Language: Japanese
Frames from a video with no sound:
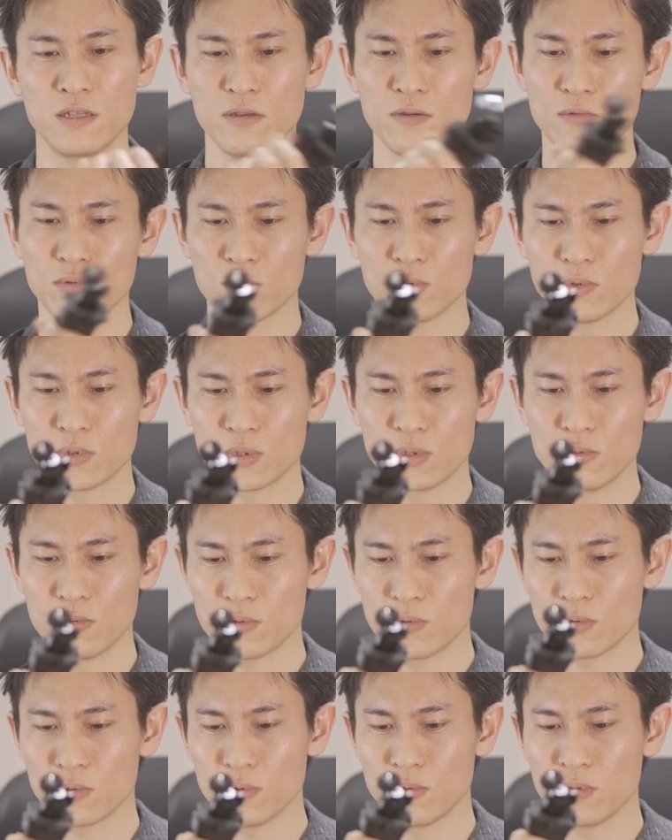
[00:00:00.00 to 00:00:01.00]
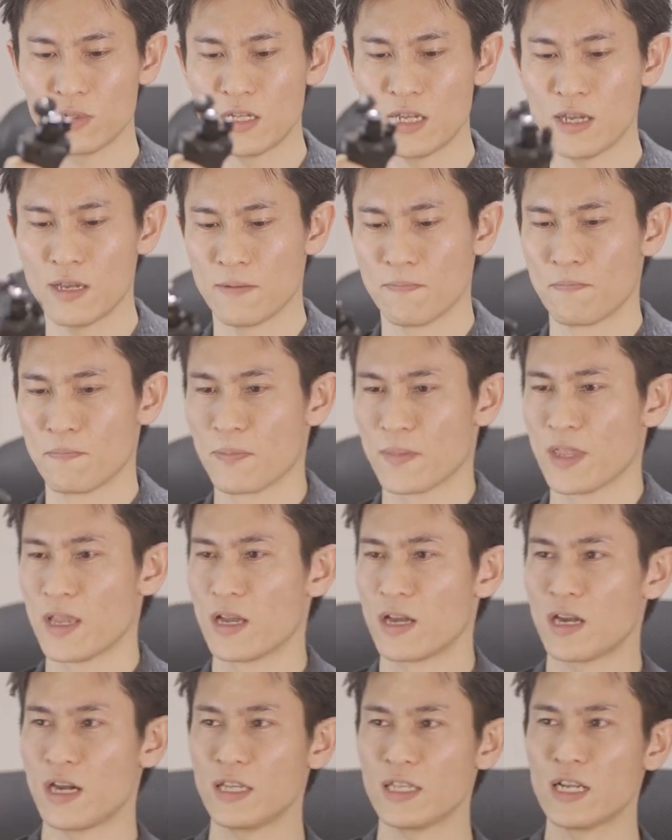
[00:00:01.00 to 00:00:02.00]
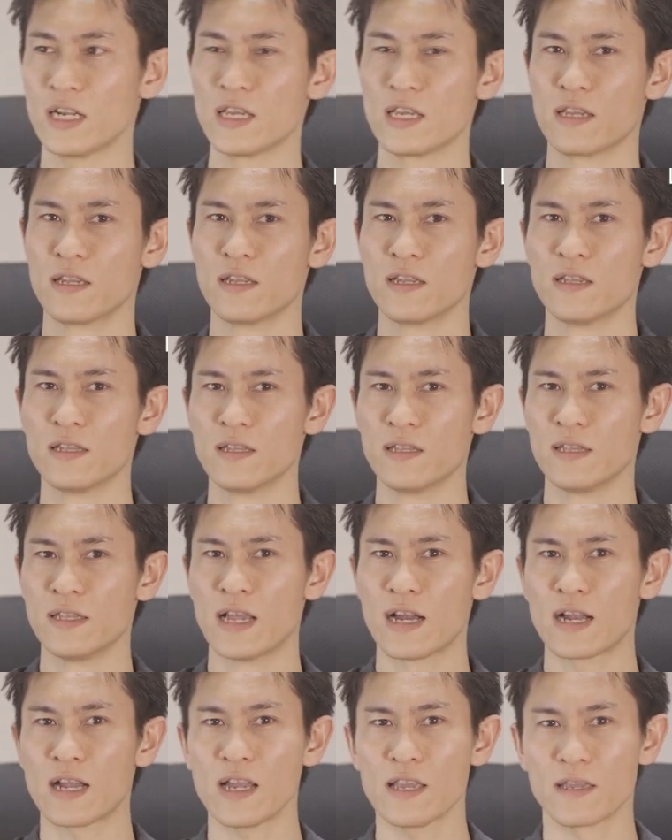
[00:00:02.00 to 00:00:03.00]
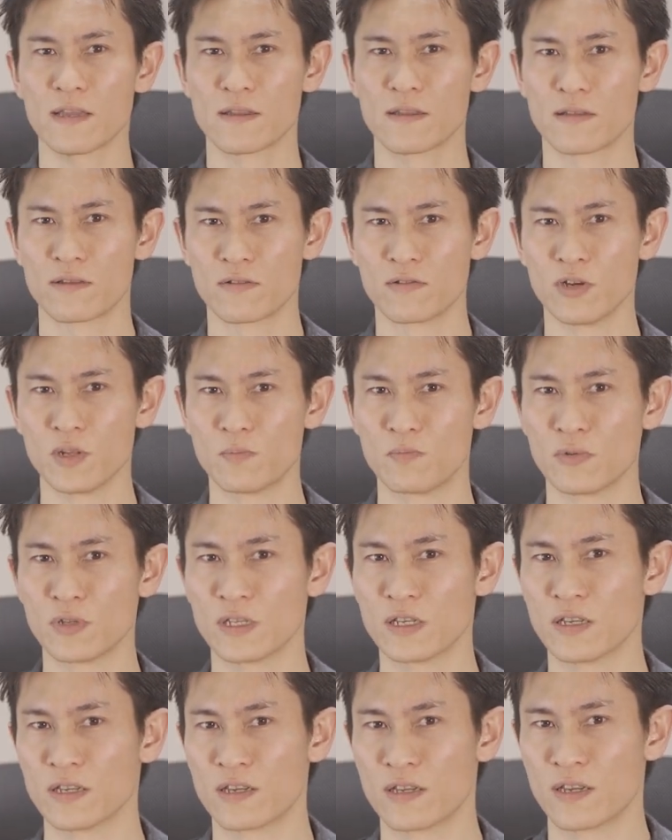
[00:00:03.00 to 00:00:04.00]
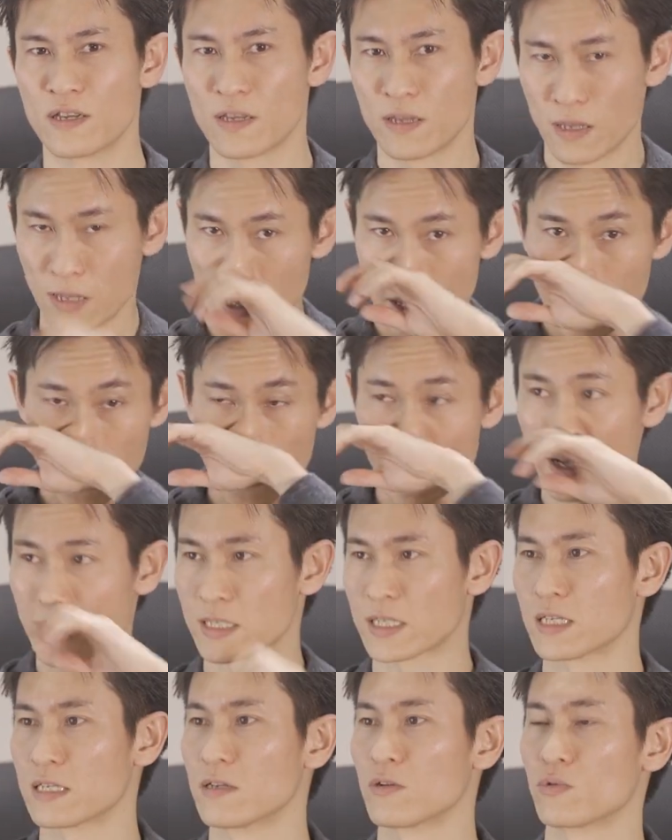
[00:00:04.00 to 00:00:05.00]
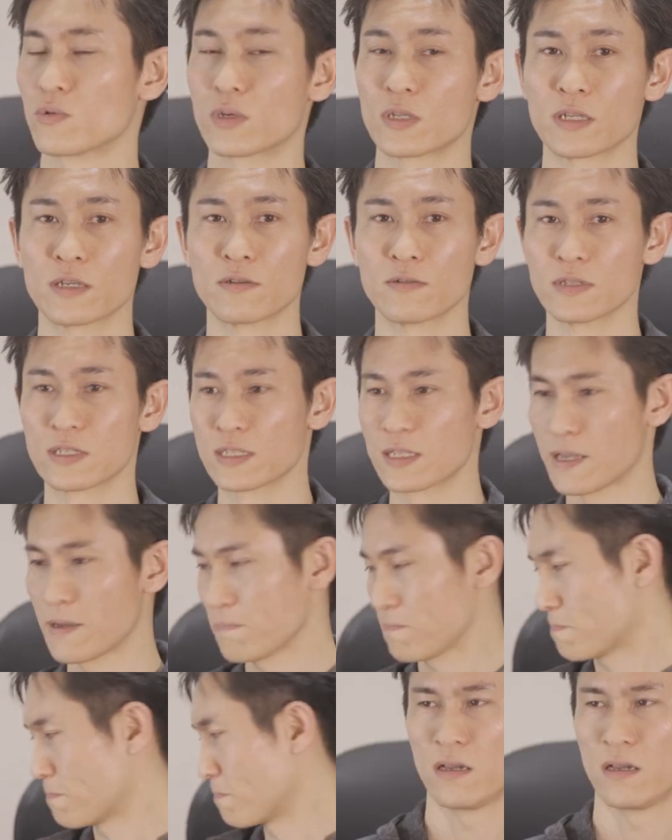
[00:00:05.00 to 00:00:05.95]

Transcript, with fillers: ていうことをすることで、かなり長いグリップに変化させることができるんですね。